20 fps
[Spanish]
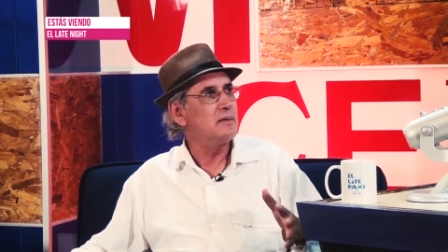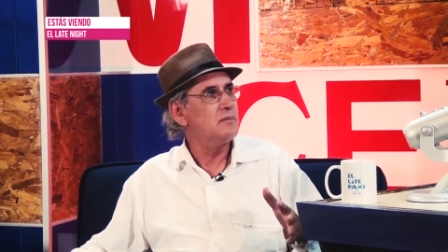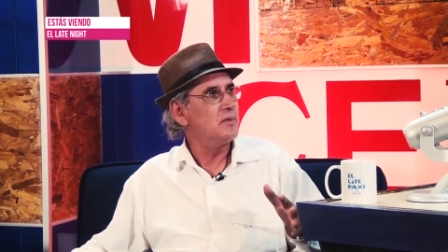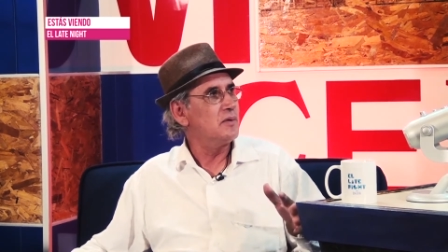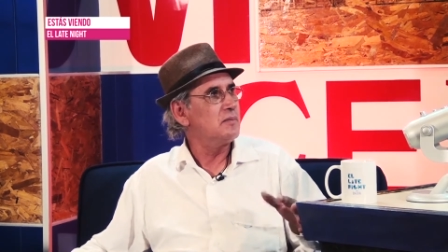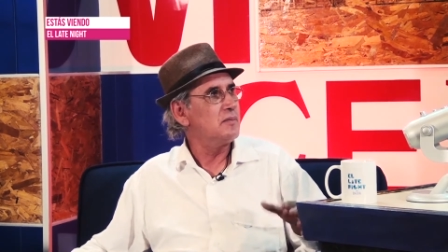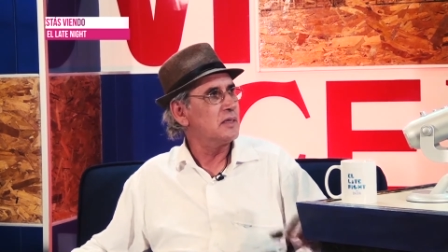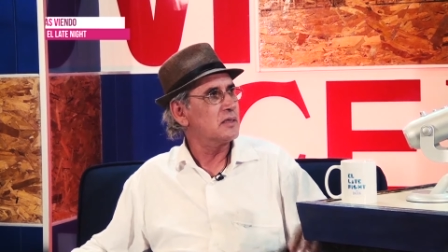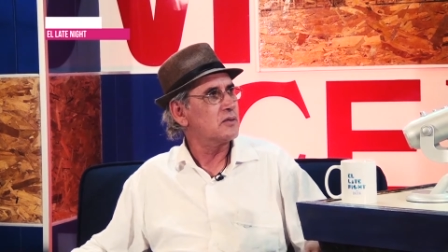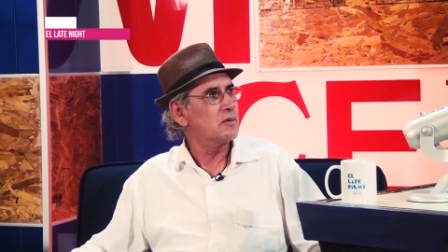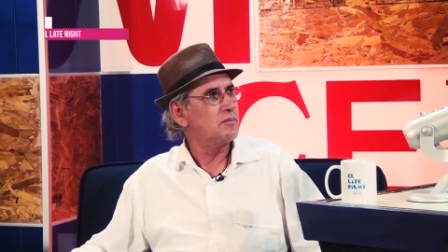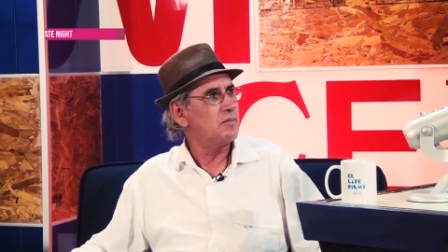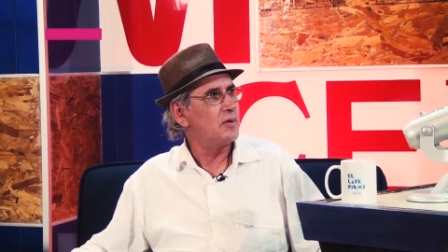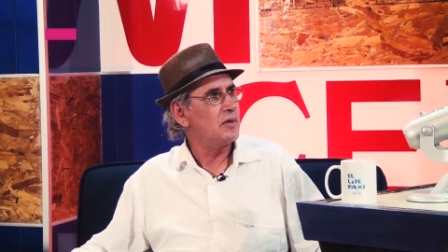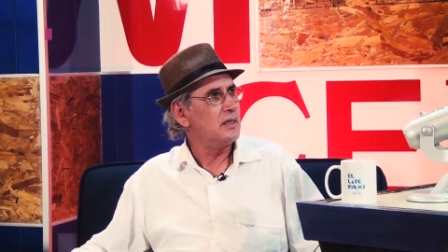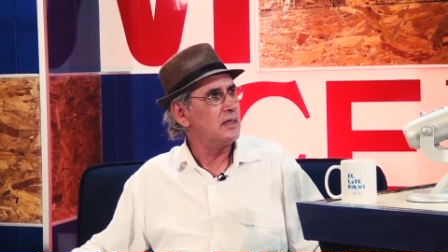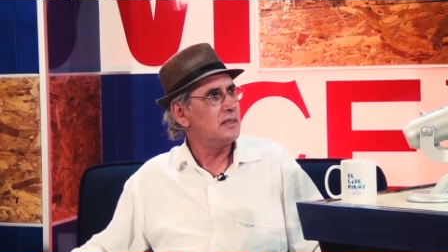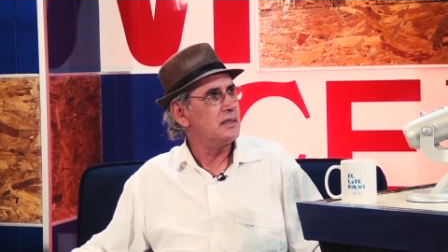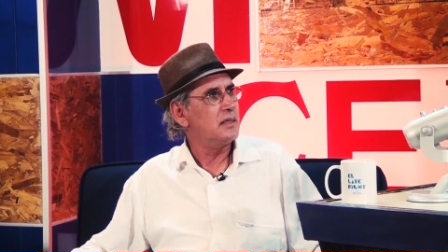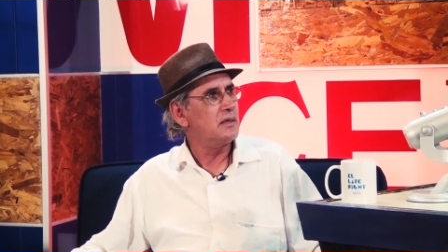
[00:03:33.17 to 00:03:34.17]
del movimiento
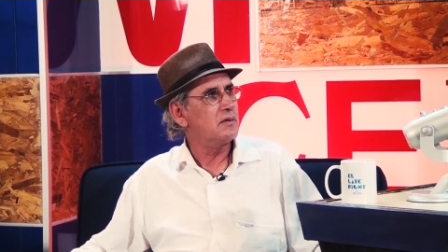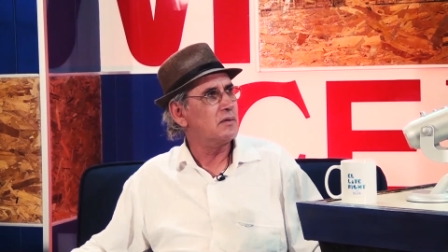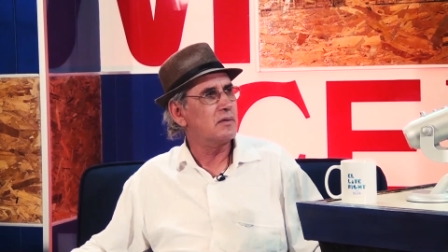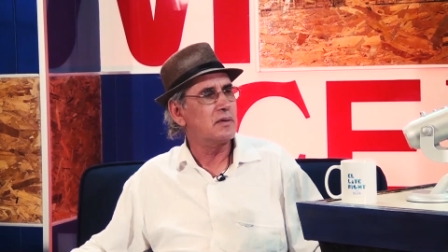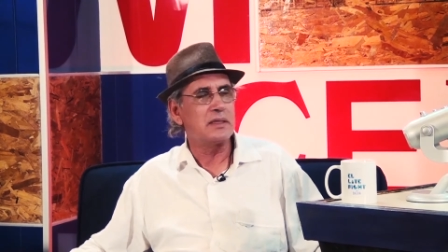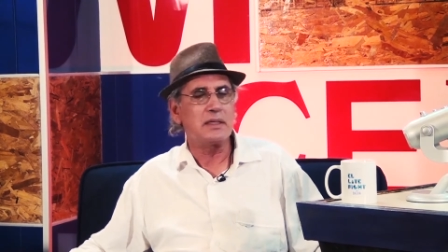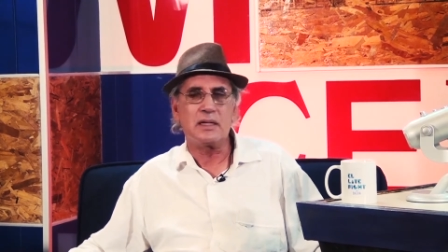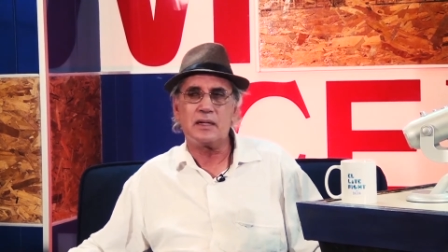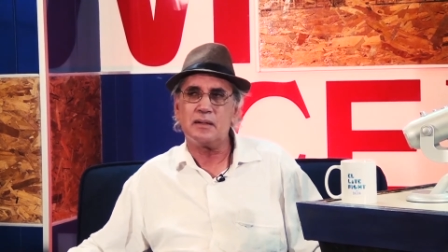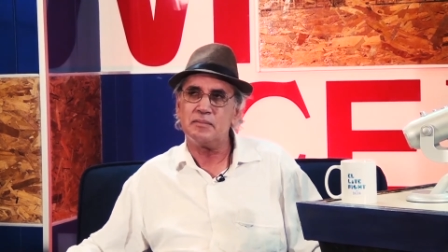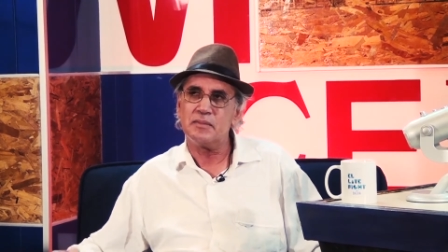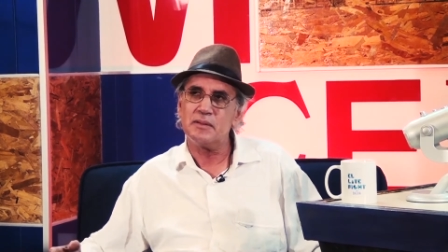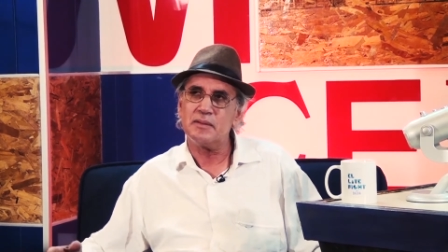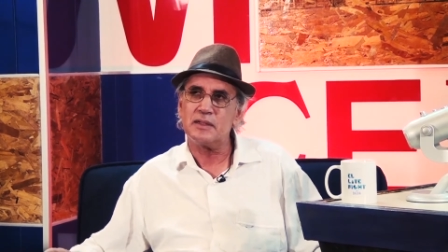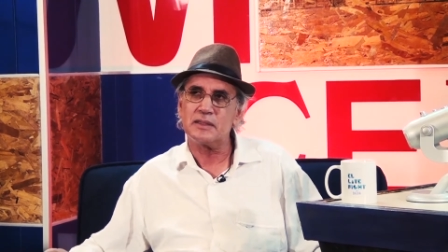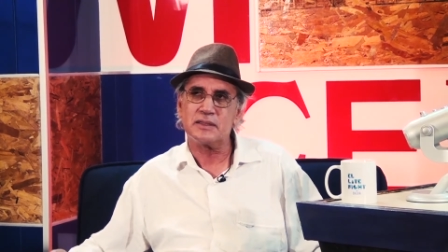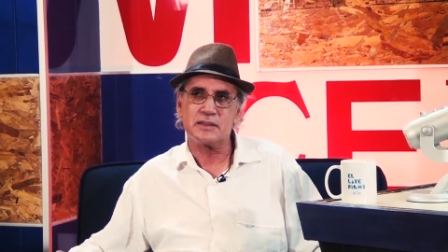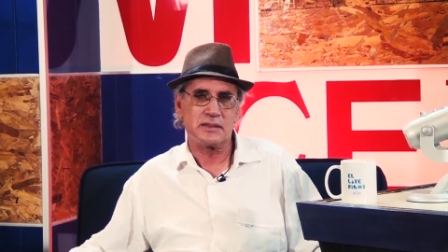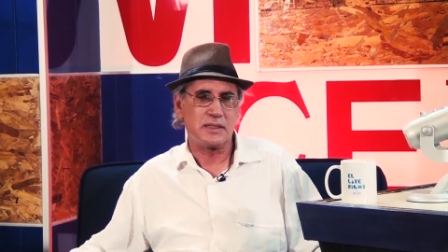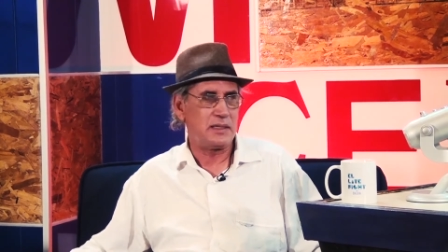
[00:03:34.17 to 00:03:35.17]
político y de la
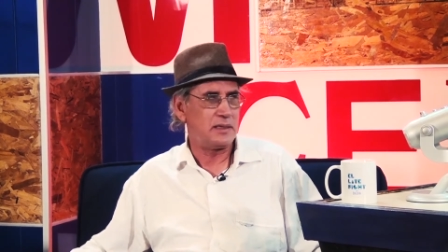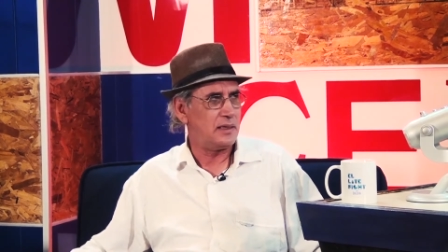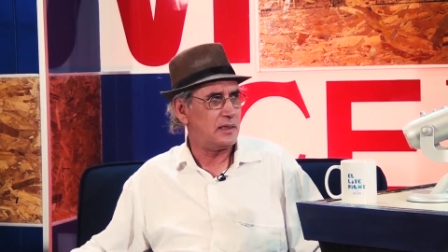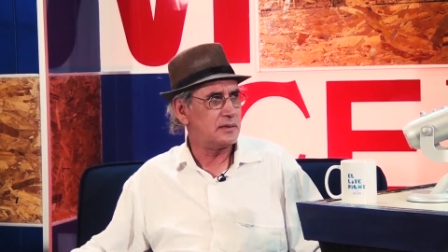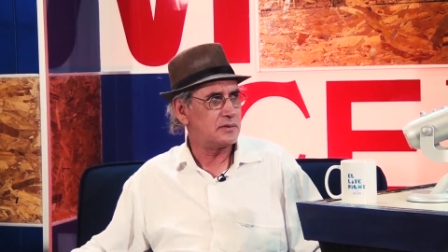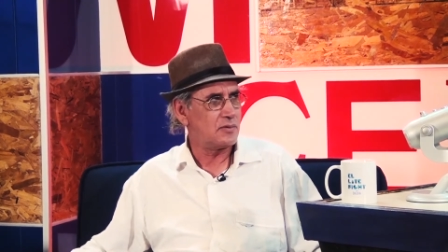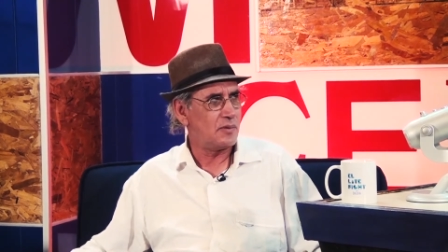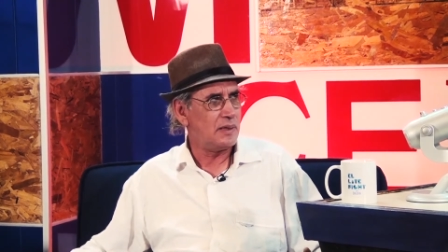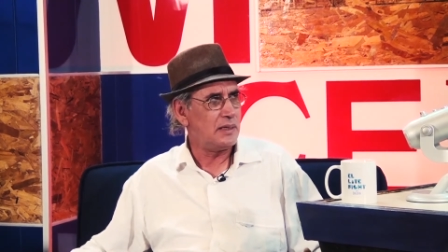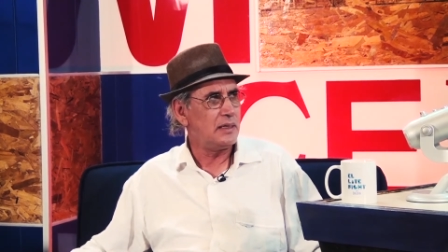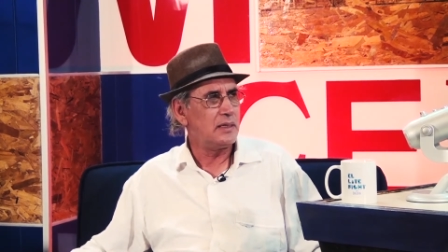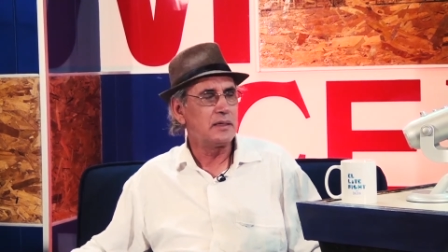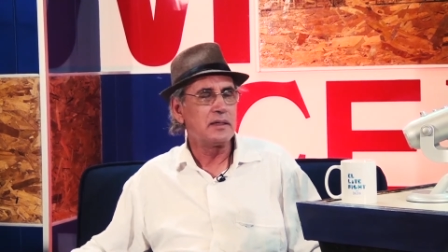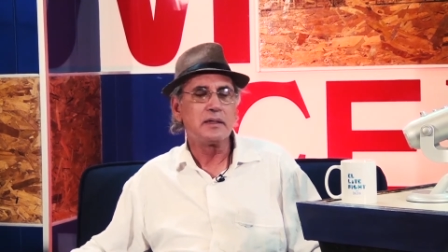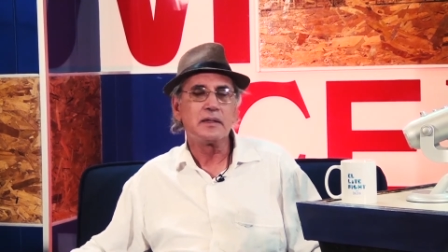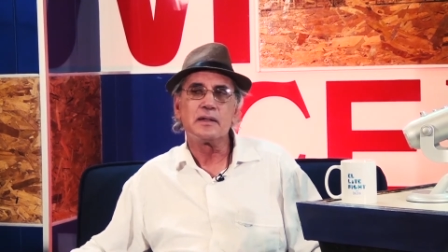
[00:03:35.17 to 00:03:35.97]
misma necesidad de la escuela